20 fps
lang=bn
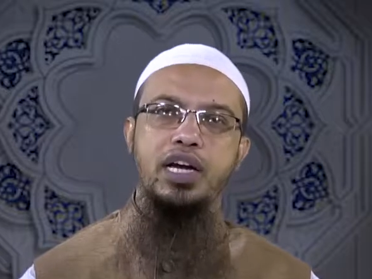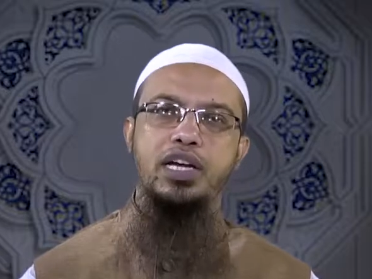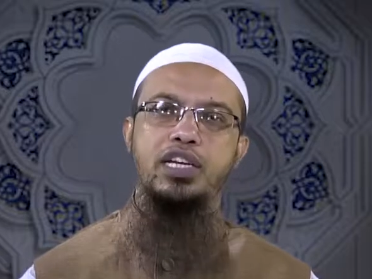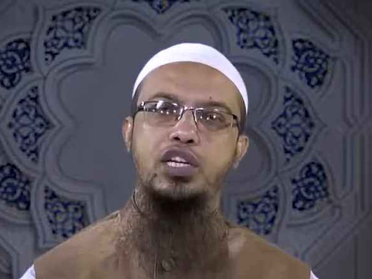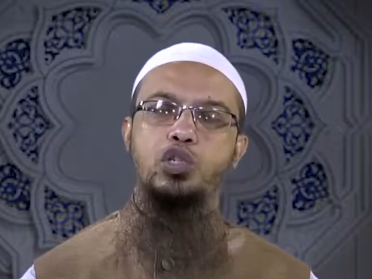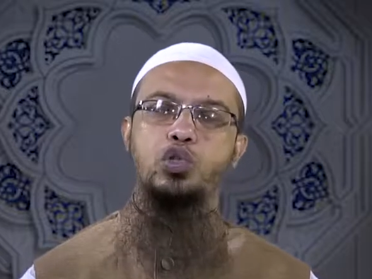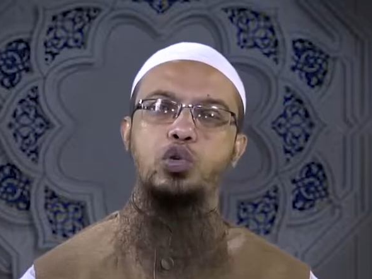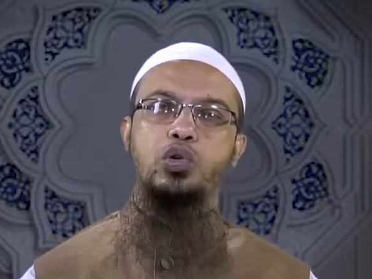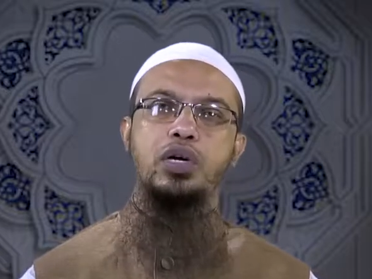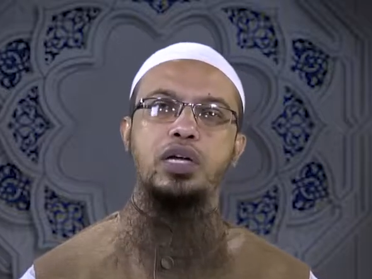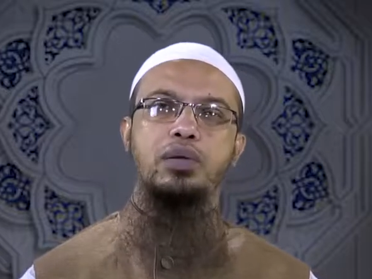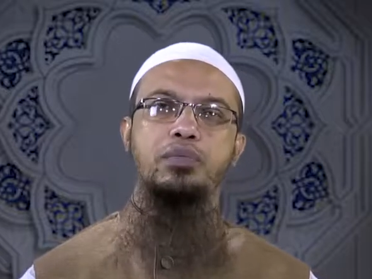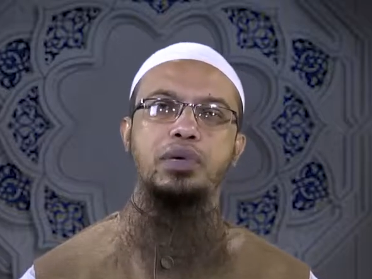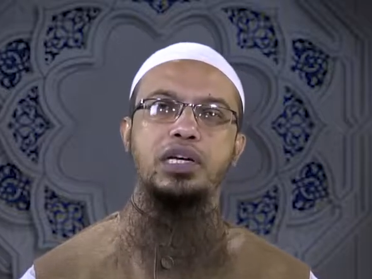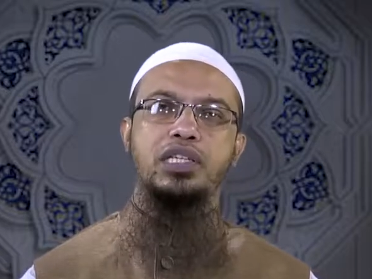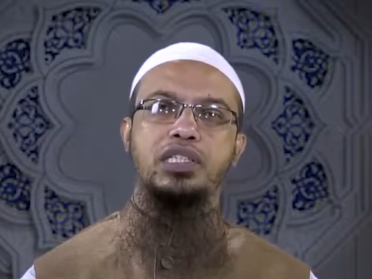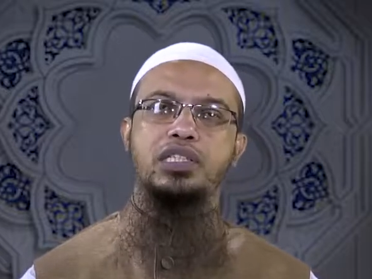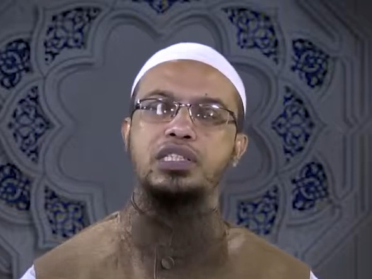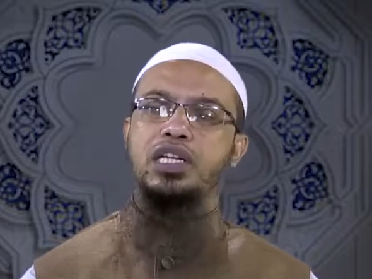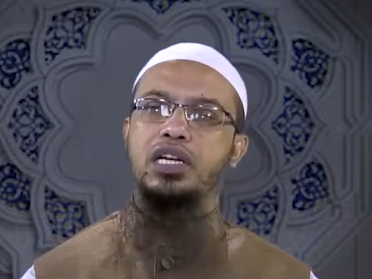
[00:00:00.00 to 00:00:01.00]
এটা শোকের
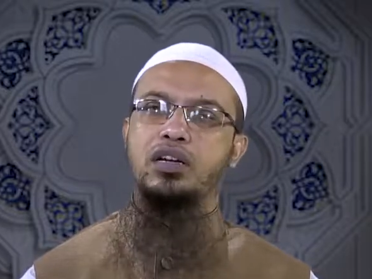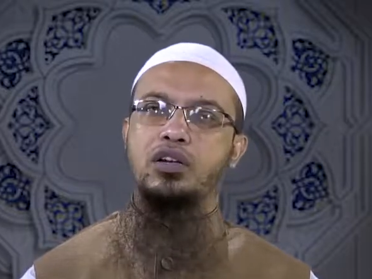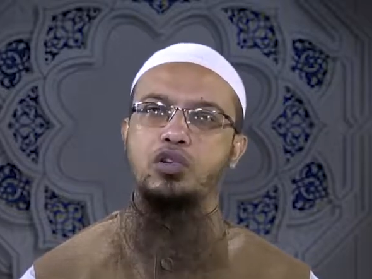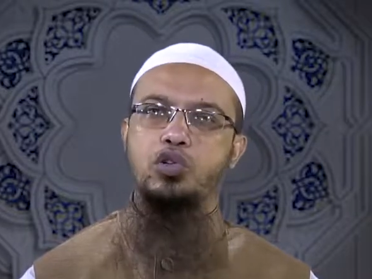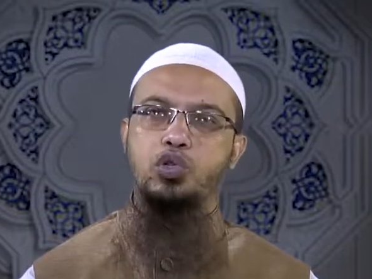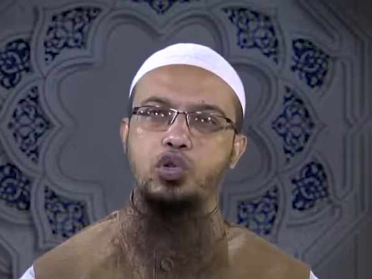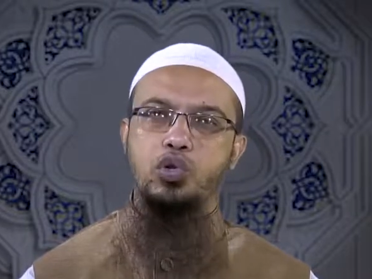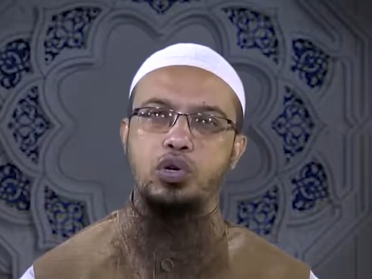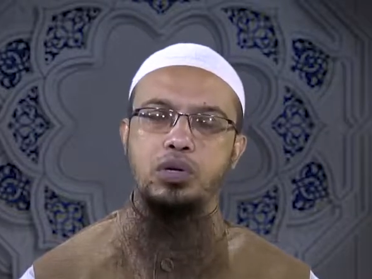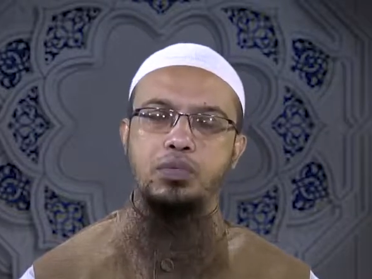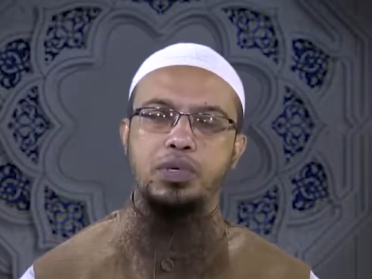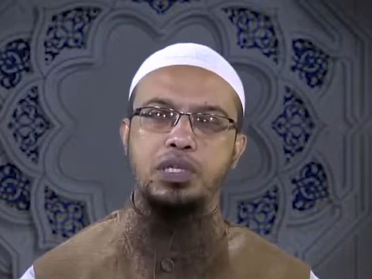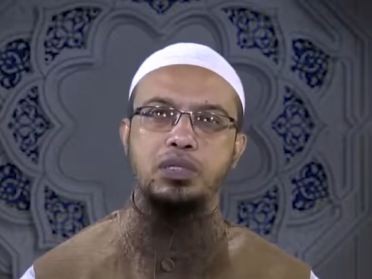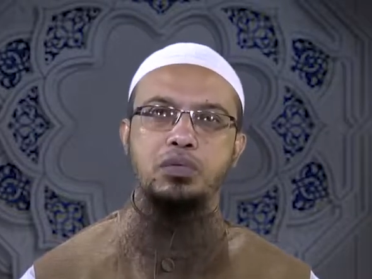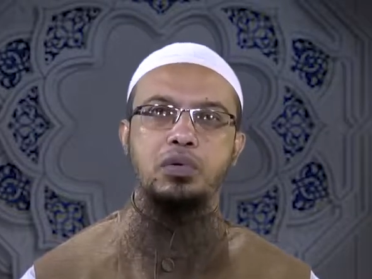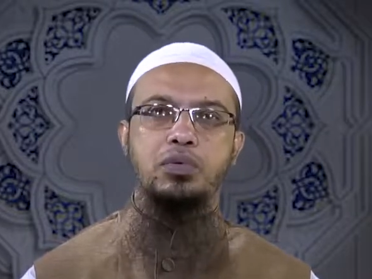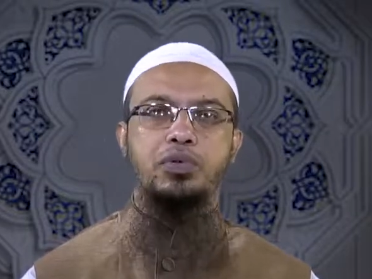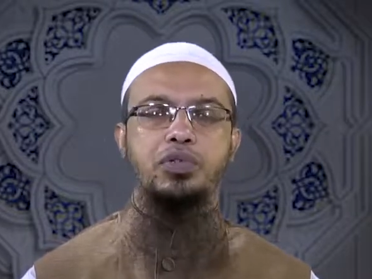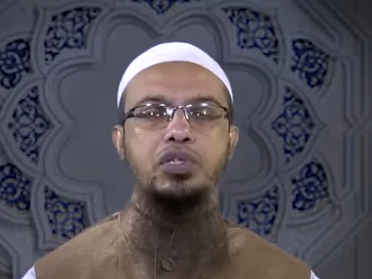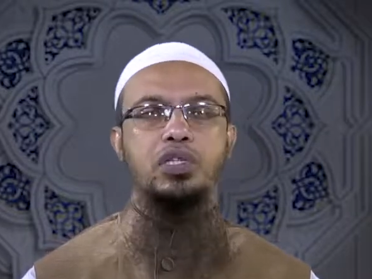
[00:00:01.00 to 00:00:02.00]
মাস যার কারণে শোকের মাসে
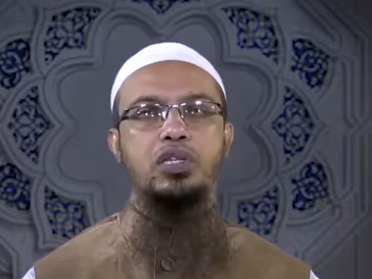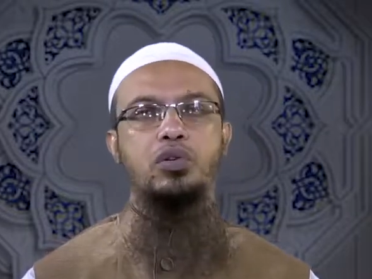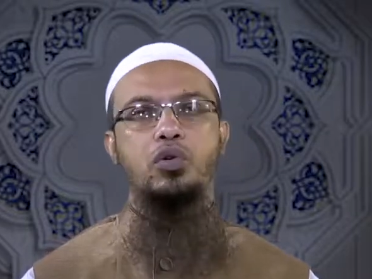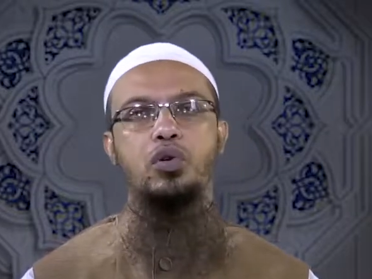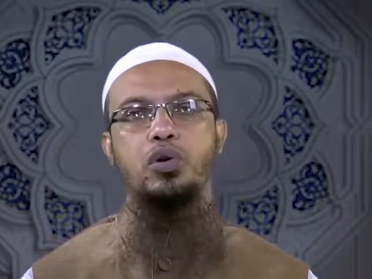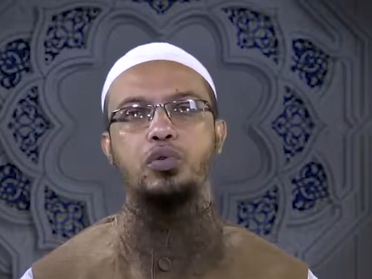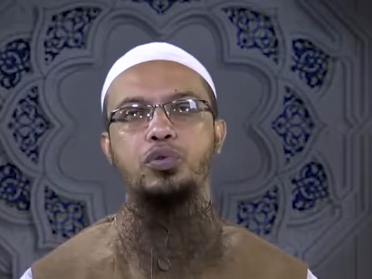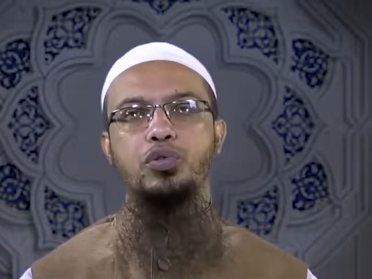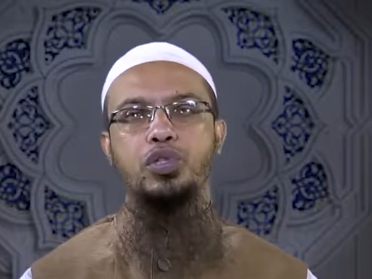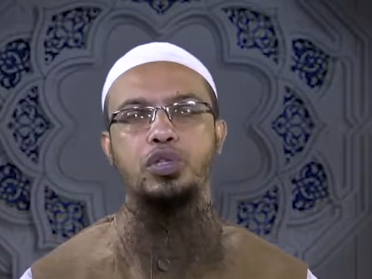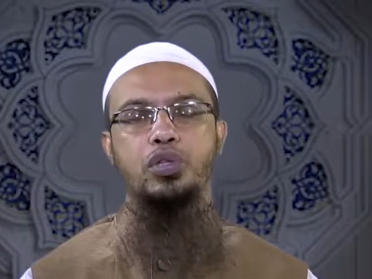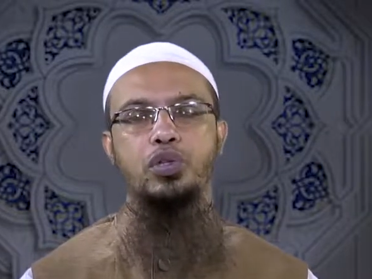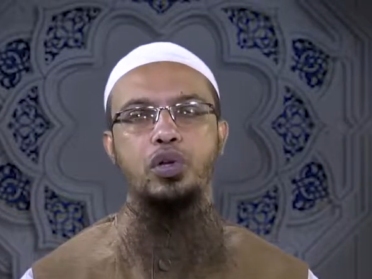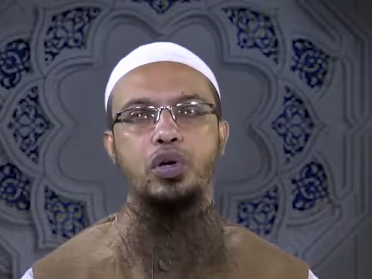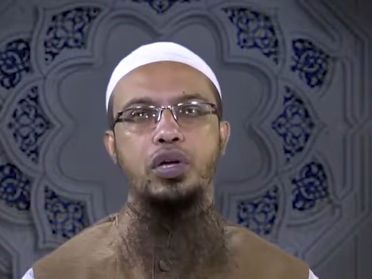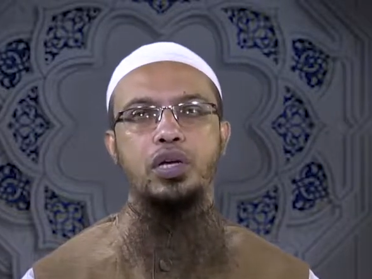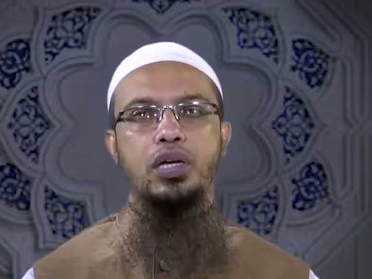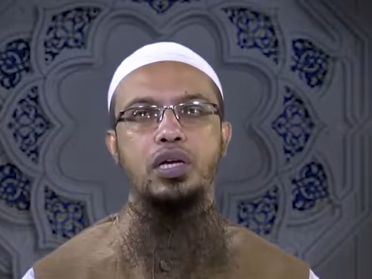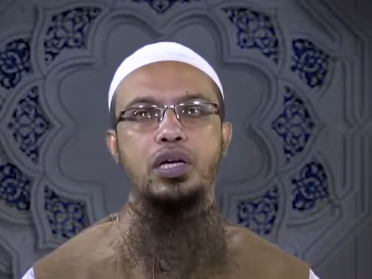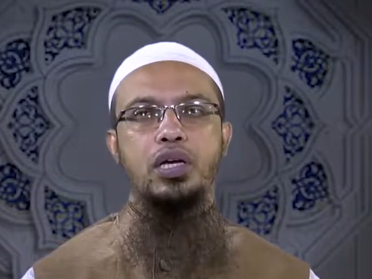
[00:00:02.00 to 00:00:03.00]
বিবাহসাদী করা উচিত
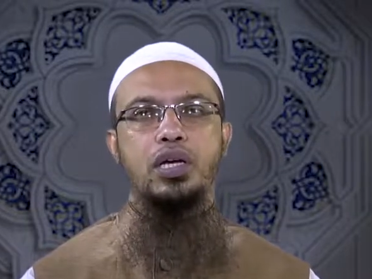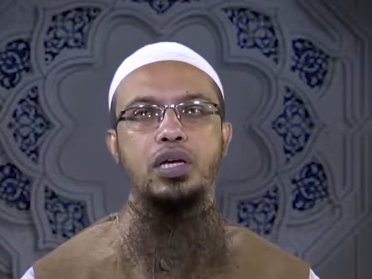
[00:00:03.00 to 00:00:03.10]
নয়